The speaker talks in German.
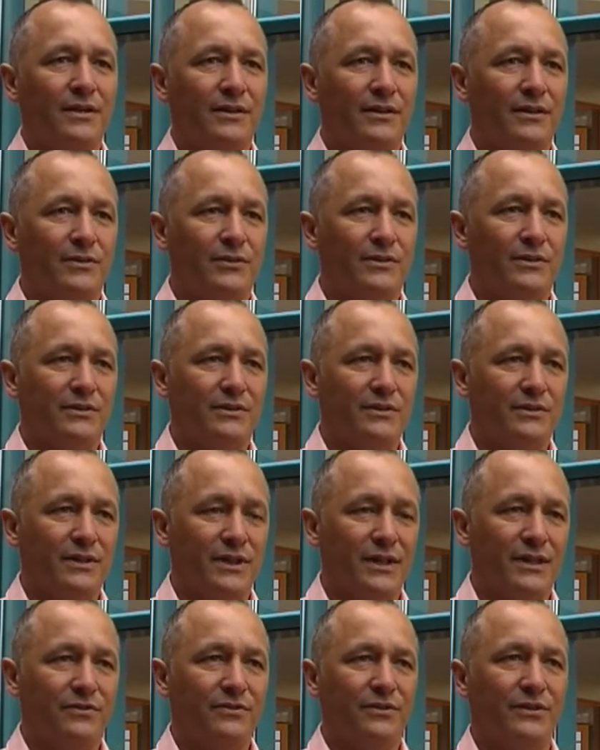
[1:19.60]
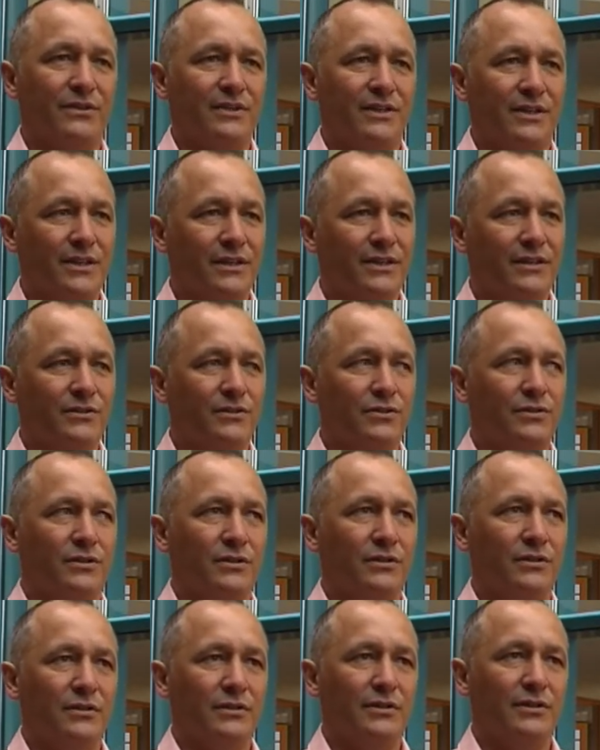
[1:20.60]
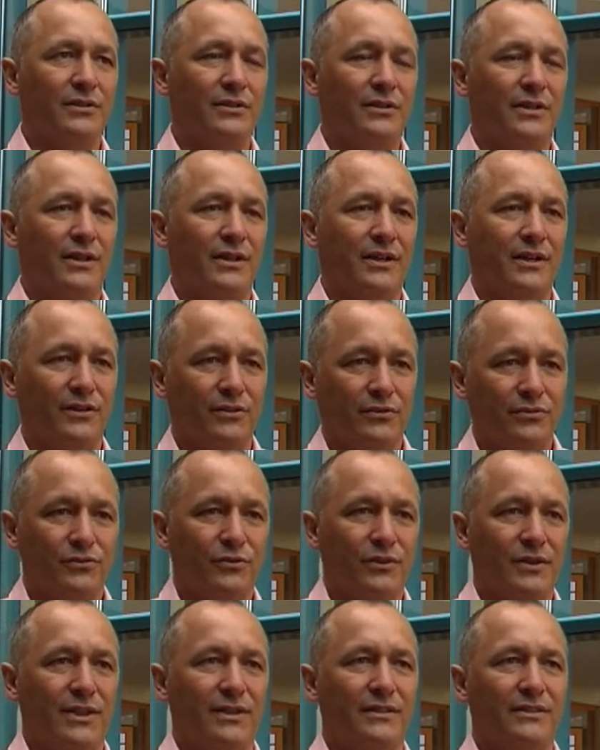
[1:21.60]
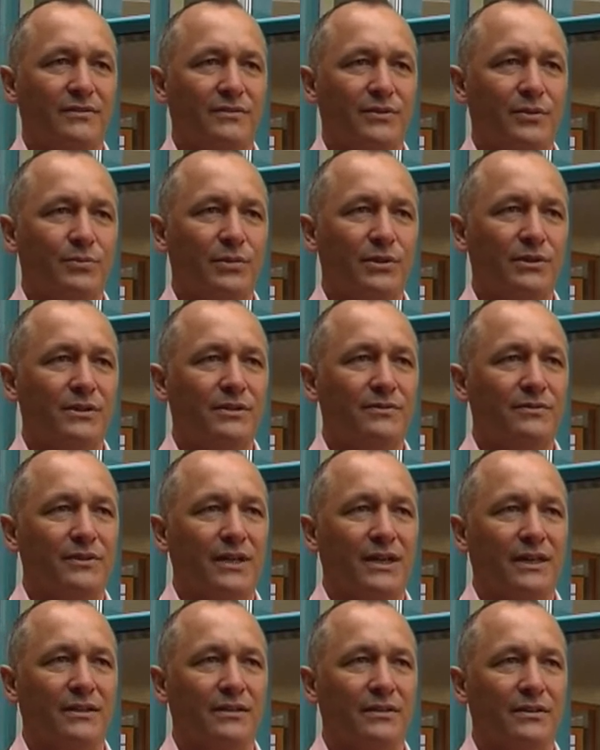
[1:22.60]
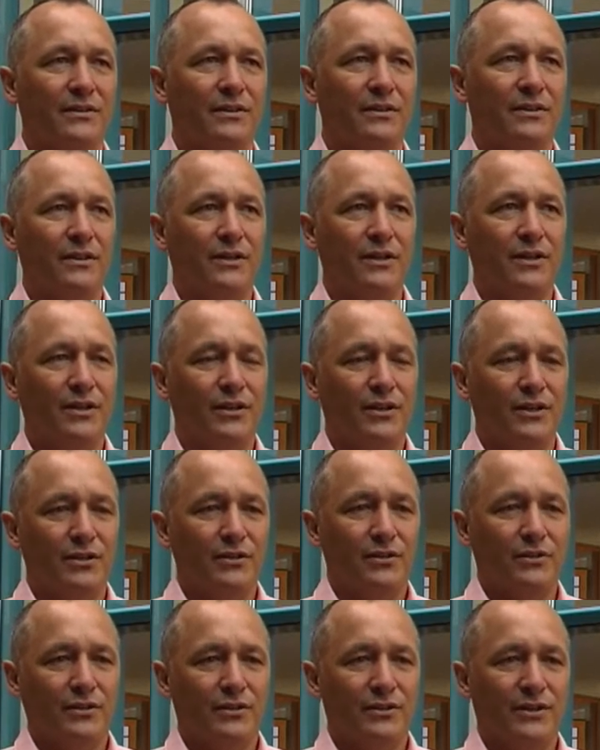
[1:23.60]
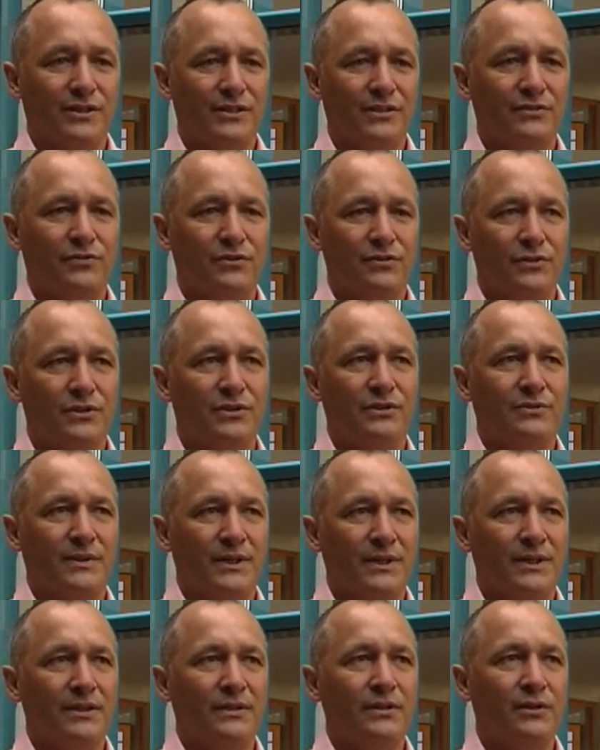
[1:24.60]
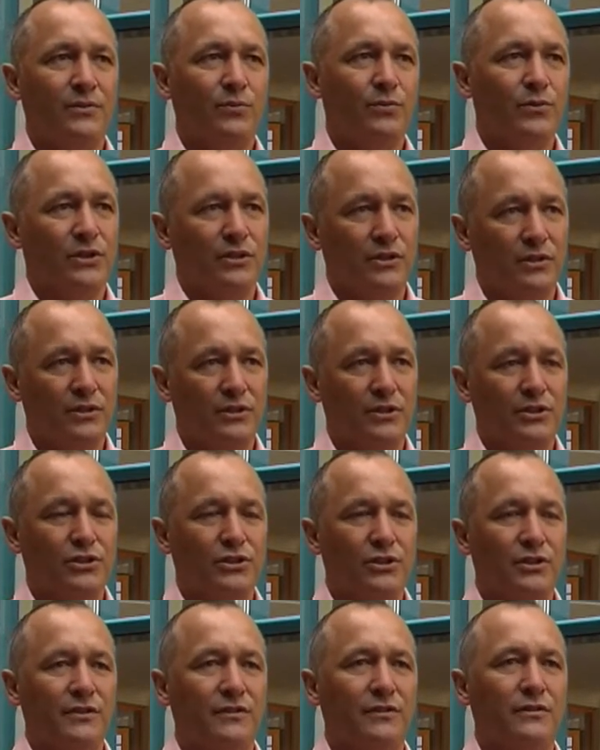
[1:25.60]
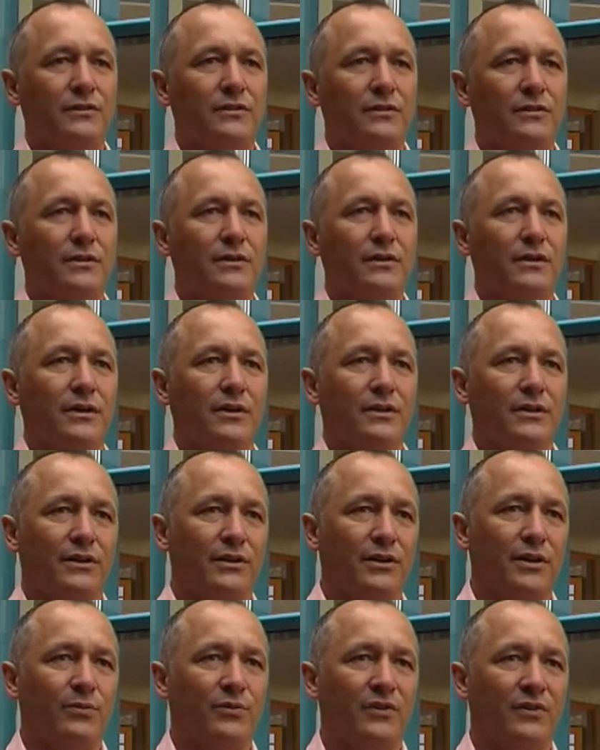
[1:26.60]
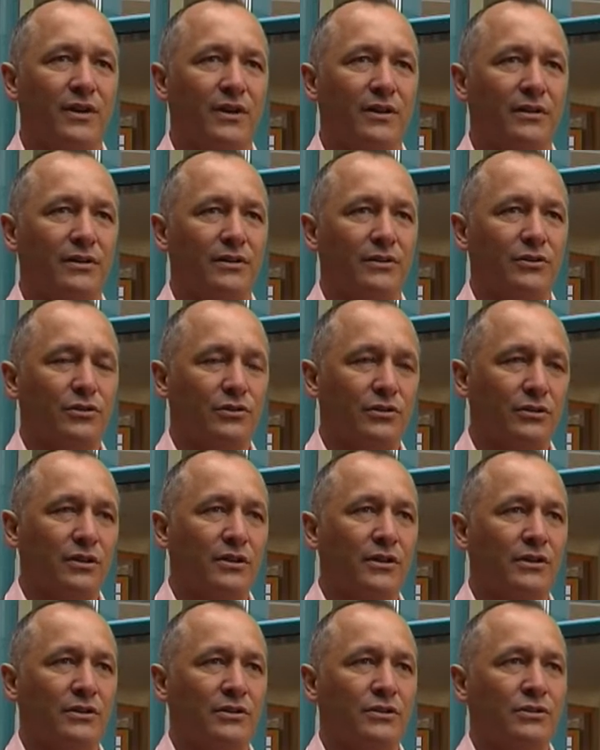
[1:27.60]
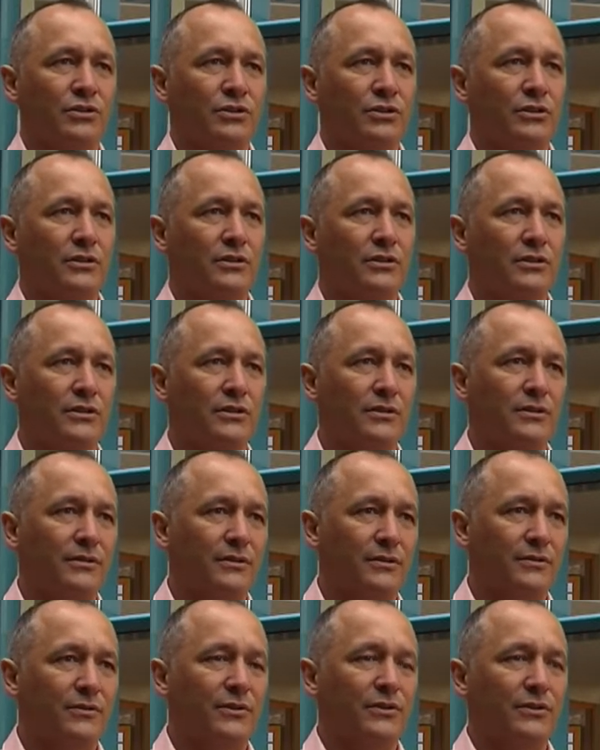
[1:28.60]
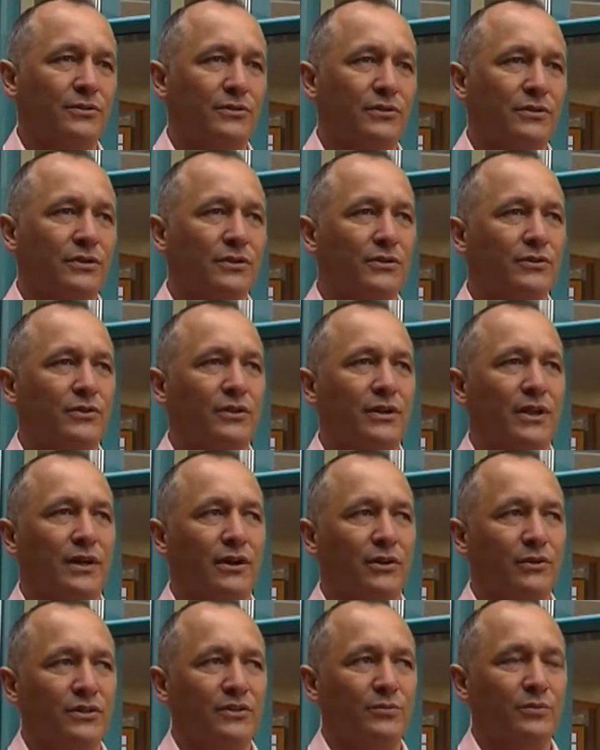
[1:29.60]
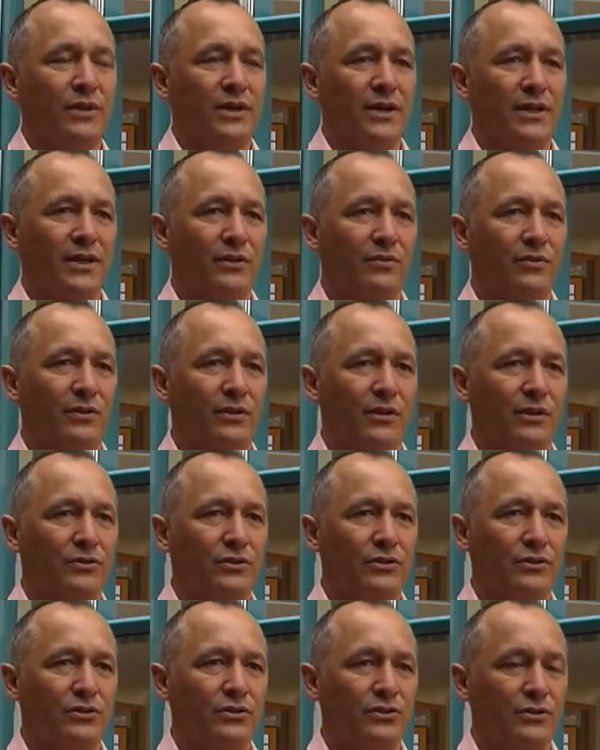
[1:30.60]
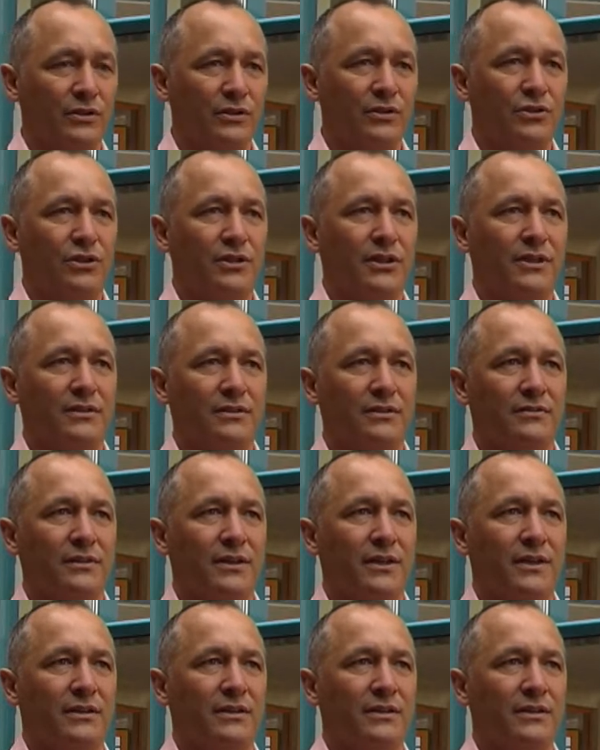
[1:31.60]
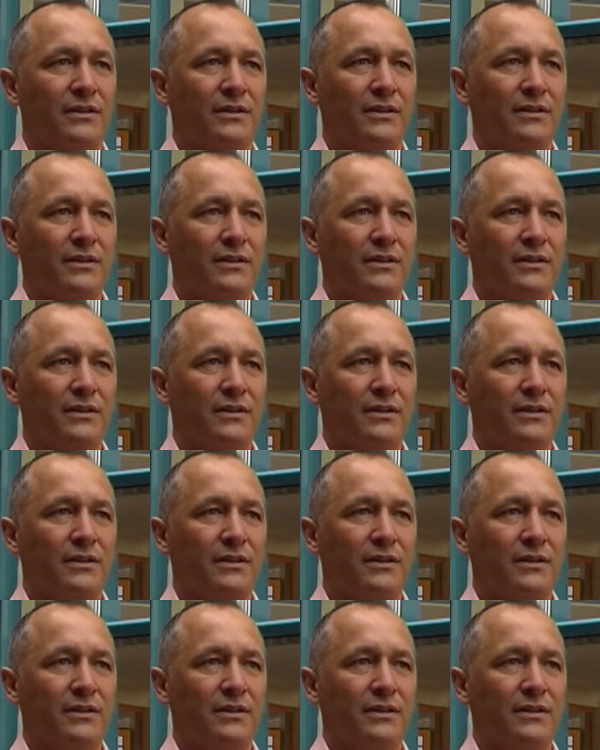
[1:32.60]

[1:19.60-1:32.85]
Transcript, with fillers: Der, die Cafeteria und der sogenannte VIP werden noch Dancefloors werden mit DJs. Dann gibt es eine Cocktail-Lounge unten und der Außenbereich wird auch schön gestaltet werden.